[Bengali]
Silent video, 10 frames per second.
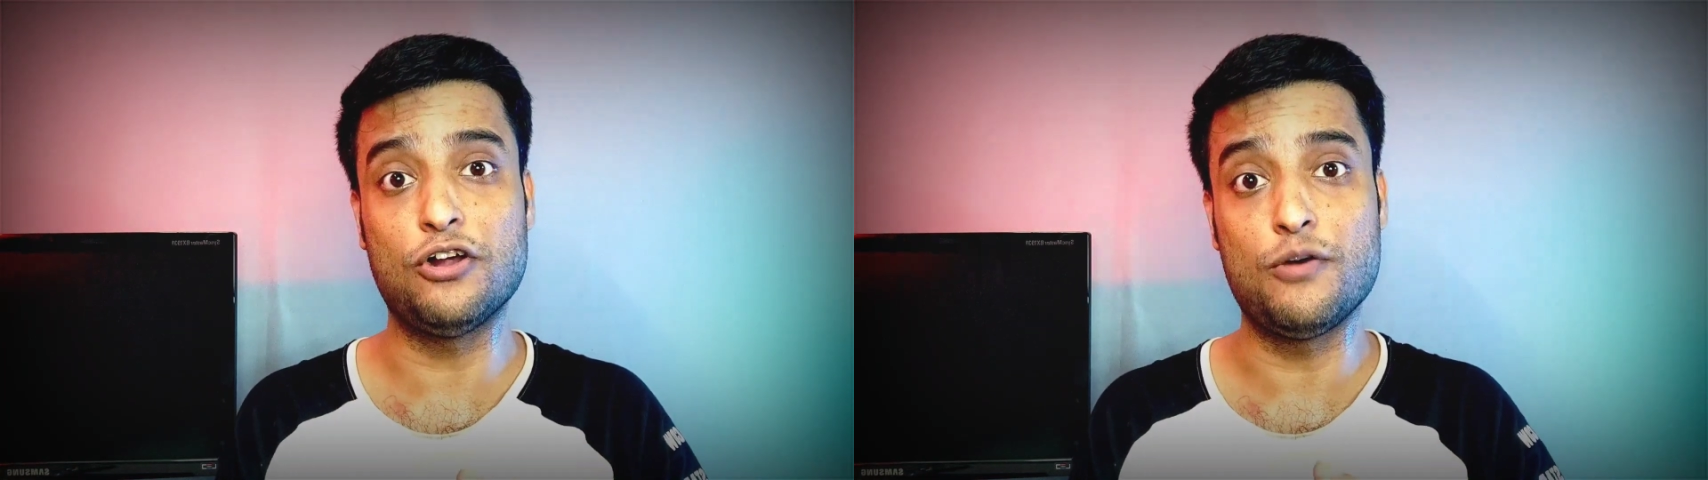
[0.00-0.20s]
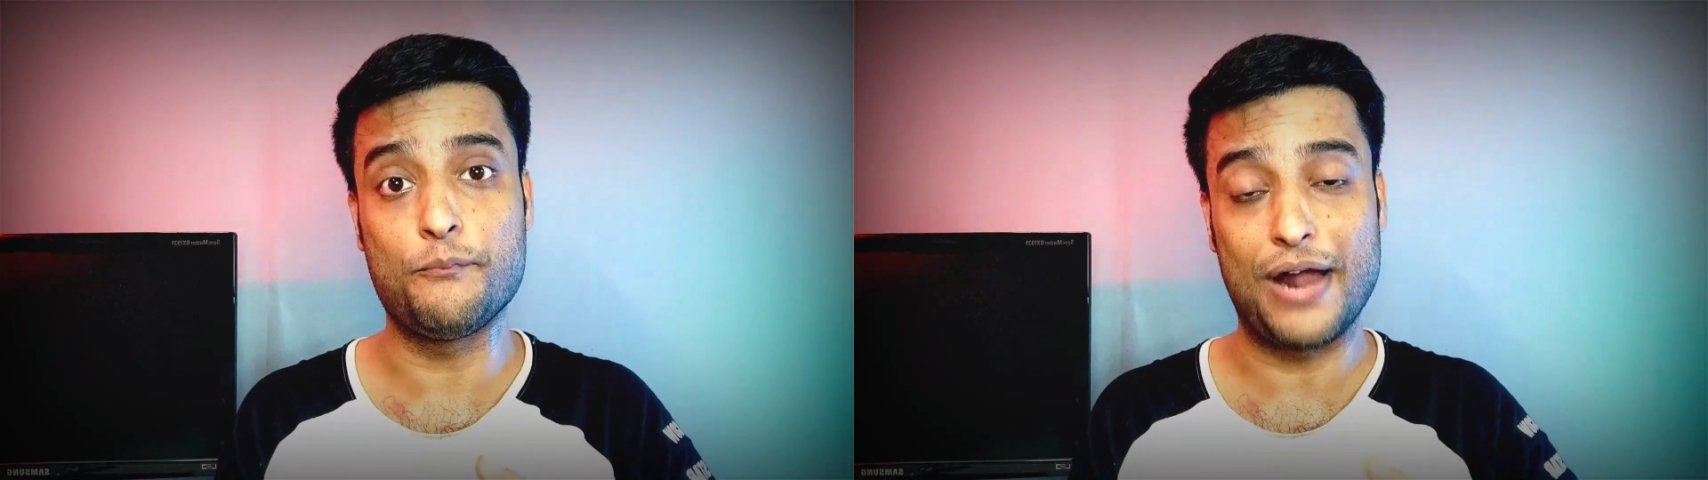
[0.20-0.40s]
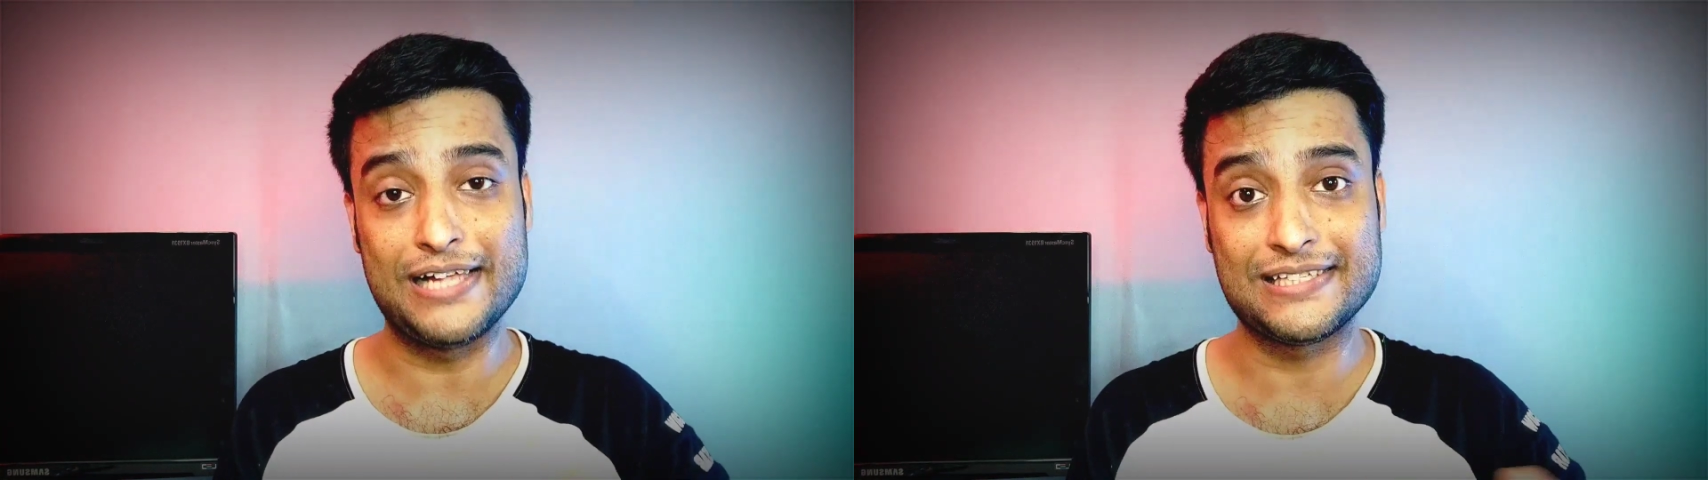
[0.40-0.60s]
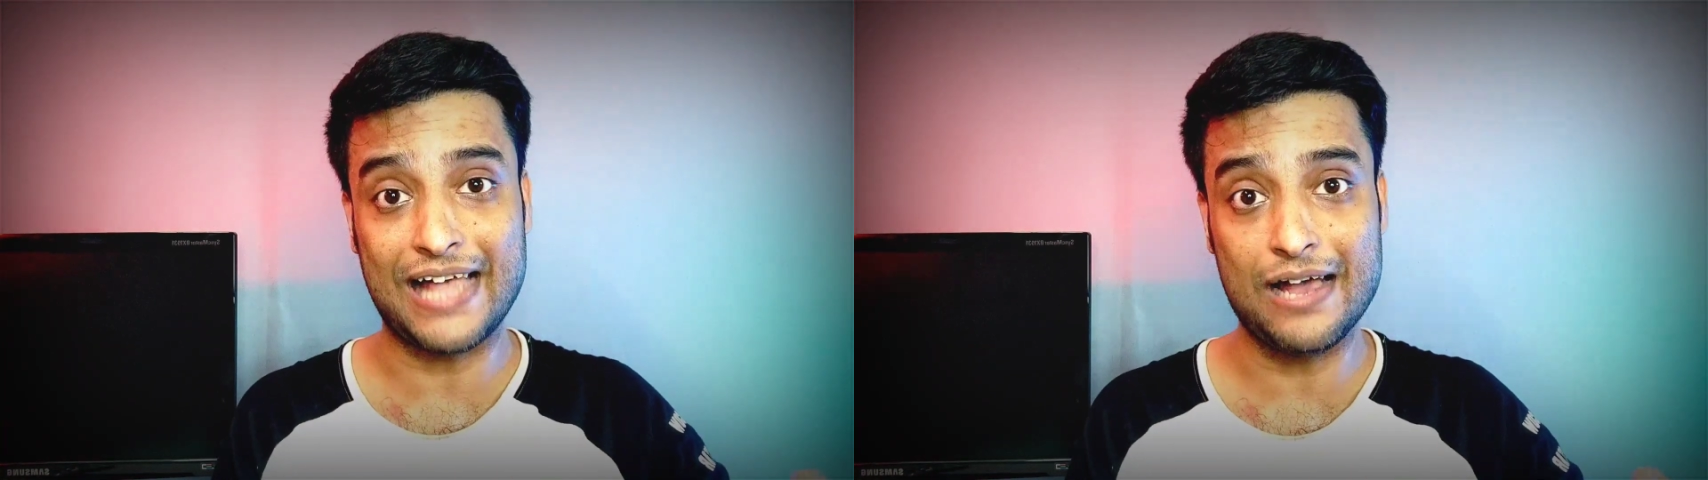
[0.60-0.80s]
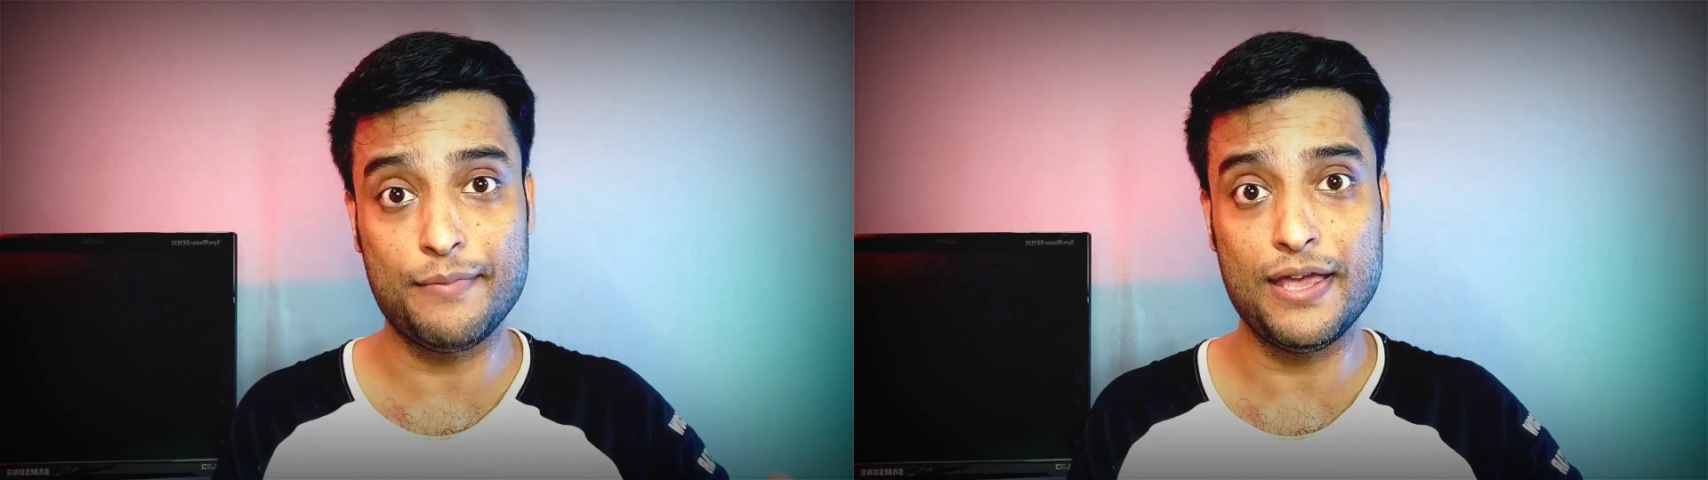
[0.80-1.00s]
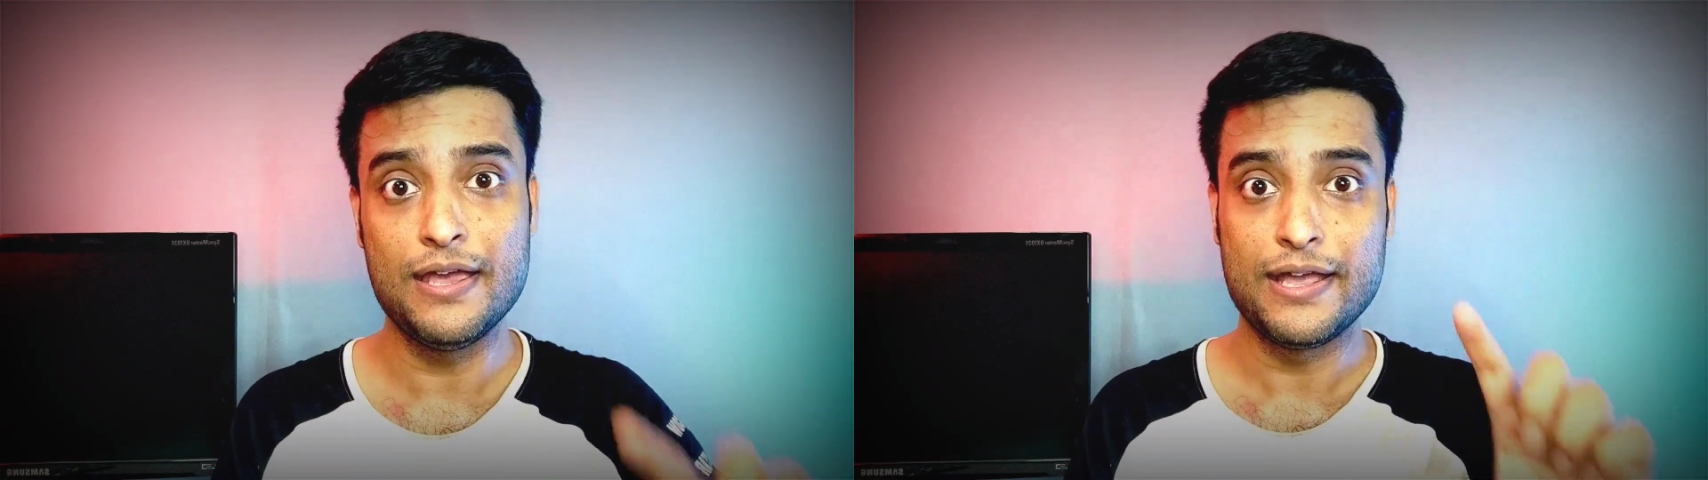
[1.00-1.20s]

রকম প্রাইস থাকবে